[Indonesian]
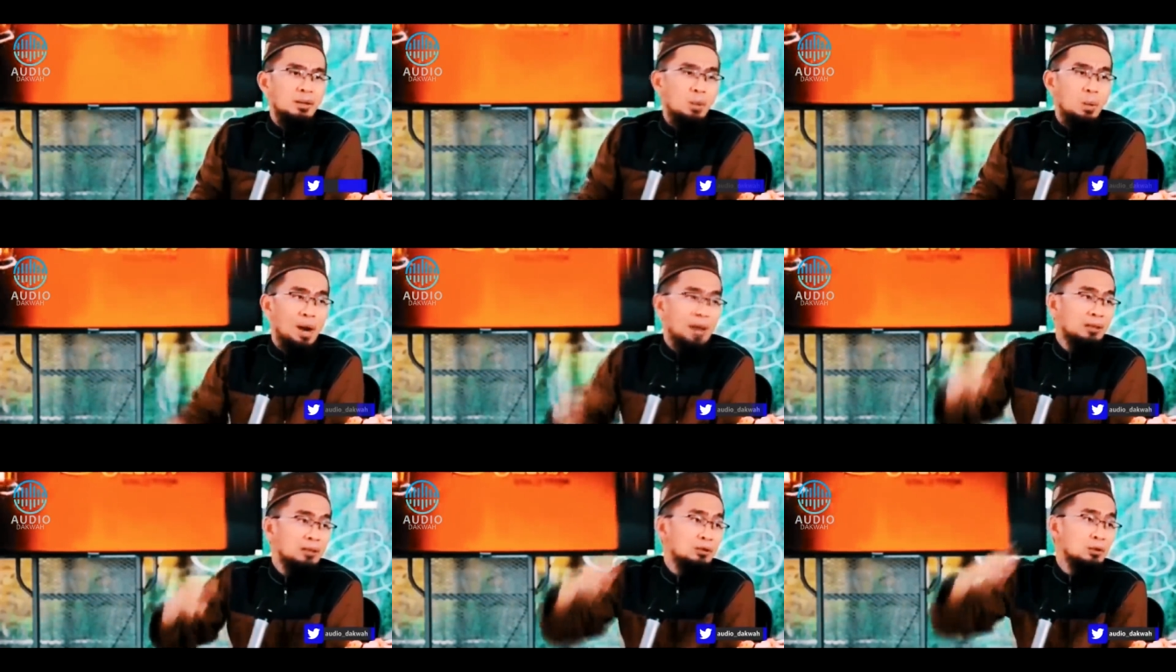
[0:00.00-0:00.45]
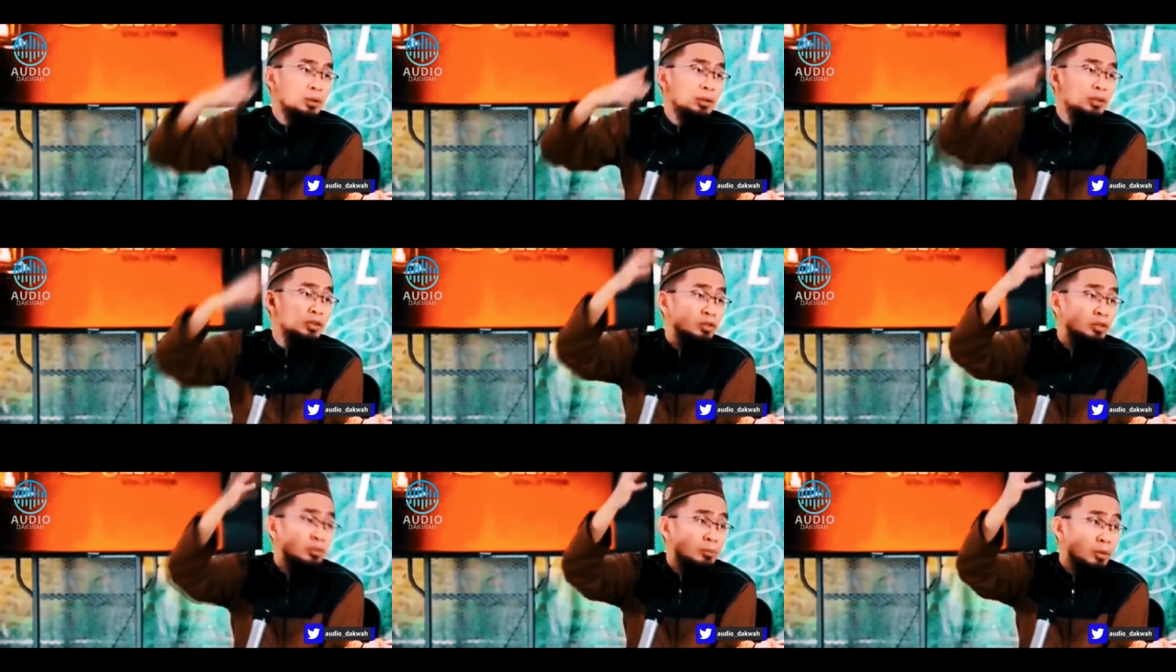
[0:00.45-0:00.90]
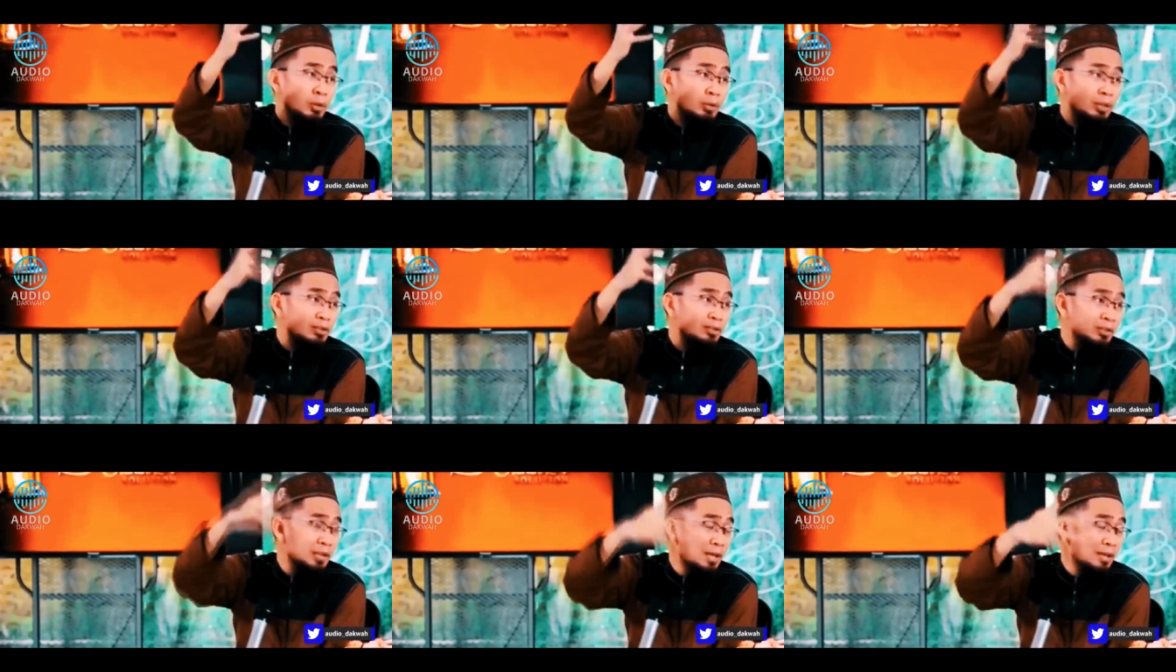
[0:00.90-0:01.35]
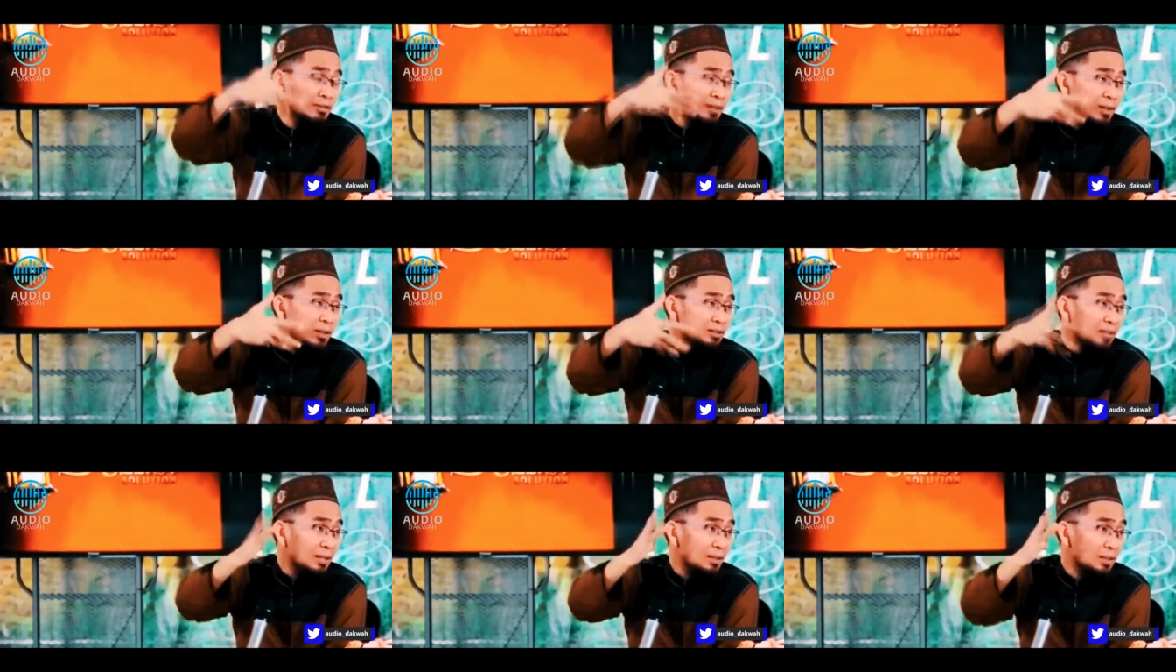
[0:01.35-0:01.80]
Waktu kesubuhnya setelah
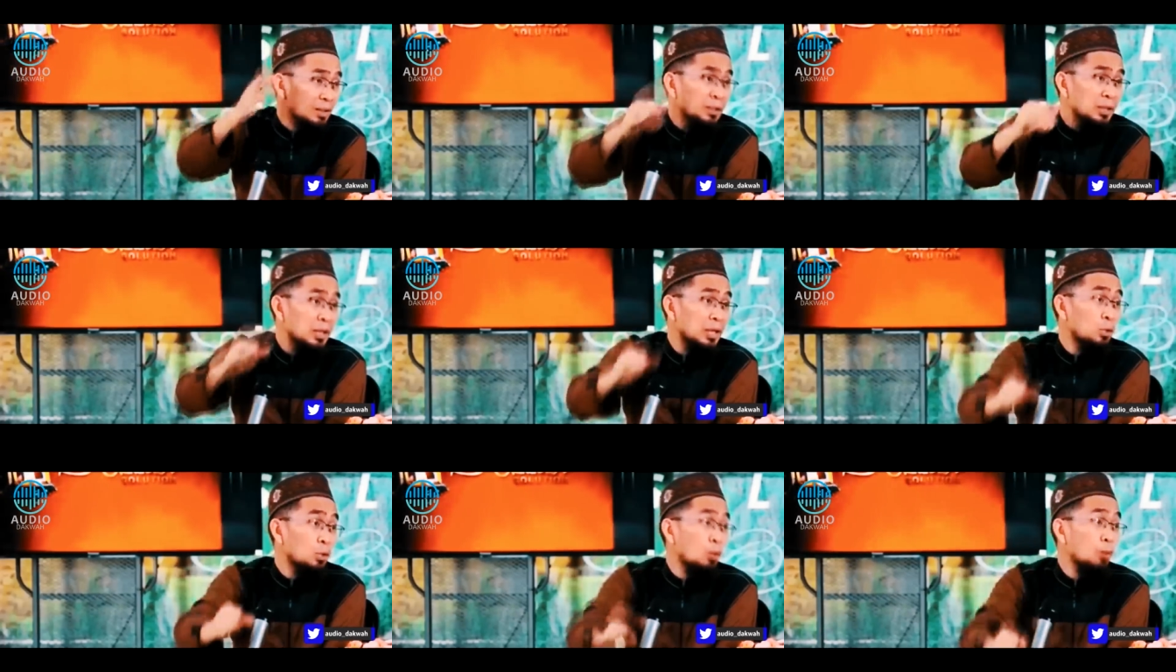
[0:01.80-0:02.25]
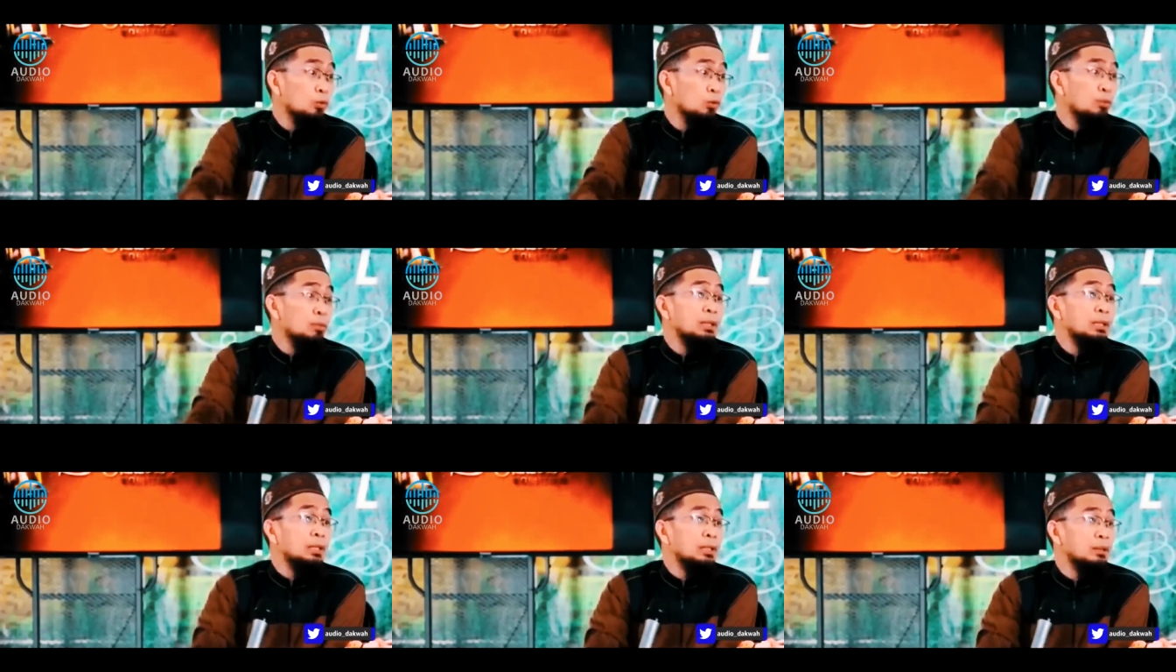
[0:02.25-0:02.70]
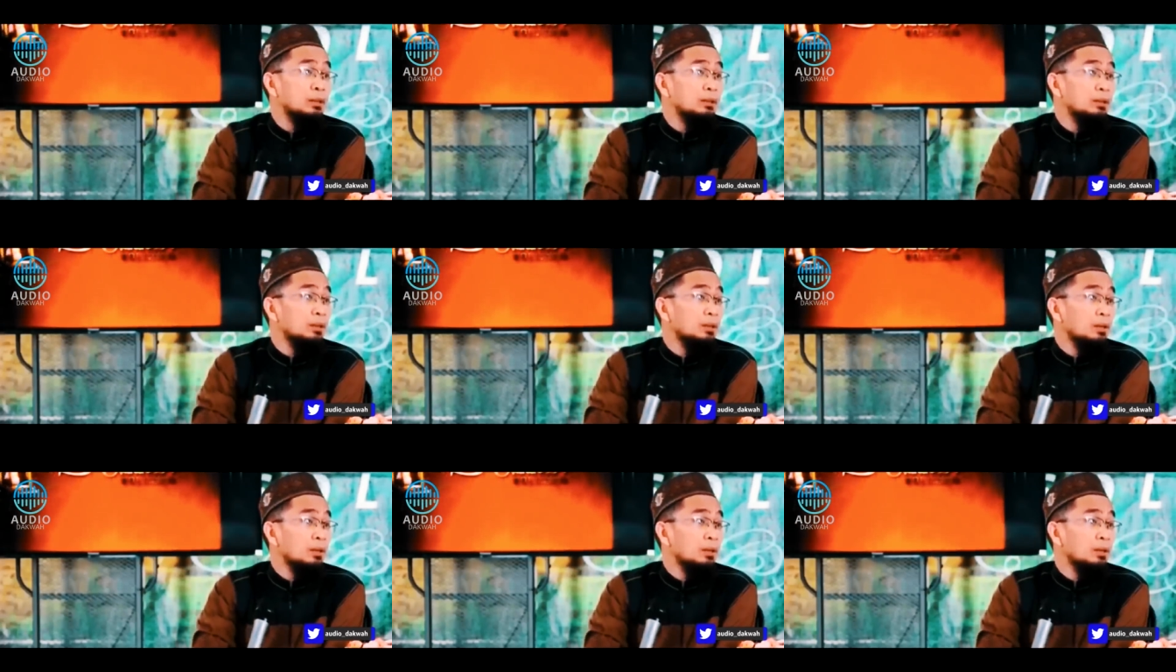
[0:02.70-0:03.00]
saya sadar tinggal 20 menit.